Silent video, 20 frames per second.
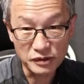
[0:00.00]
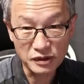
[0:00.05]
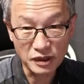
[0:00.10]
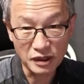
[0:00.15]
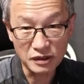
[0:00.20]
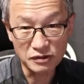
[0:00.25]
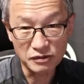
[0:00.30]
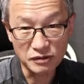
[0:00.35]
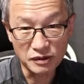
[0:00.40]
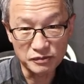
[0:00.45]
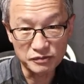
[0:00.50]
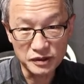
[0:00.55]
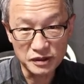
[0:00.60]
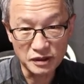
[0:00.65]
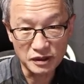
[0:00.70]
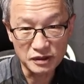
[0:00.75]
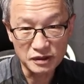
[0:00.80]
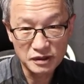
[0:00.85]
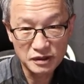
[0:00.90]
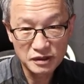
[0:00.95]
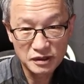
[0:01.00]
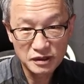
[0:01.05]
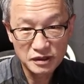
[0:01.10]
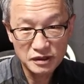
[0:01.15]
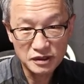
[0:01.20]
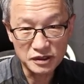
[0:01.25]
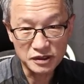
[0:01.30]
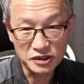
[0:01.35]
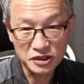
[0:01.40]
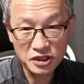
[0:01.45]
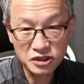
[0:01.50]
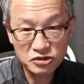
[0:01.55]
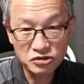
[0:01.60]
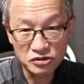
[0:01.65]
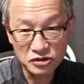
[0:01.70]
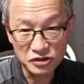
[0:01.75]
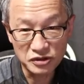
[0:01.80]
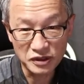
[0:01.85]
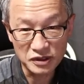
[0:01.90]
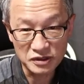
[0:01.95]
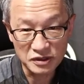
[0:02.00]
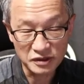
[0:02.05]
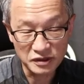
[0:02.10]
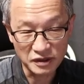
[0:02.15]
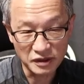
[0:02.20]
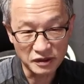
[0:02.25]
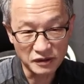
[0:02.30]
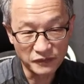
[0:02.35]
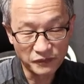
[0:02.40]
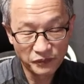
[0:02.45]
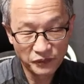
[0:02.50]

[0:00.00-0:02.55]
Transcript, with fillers: 가려고 합니다. 이 칠순이 됐을 때.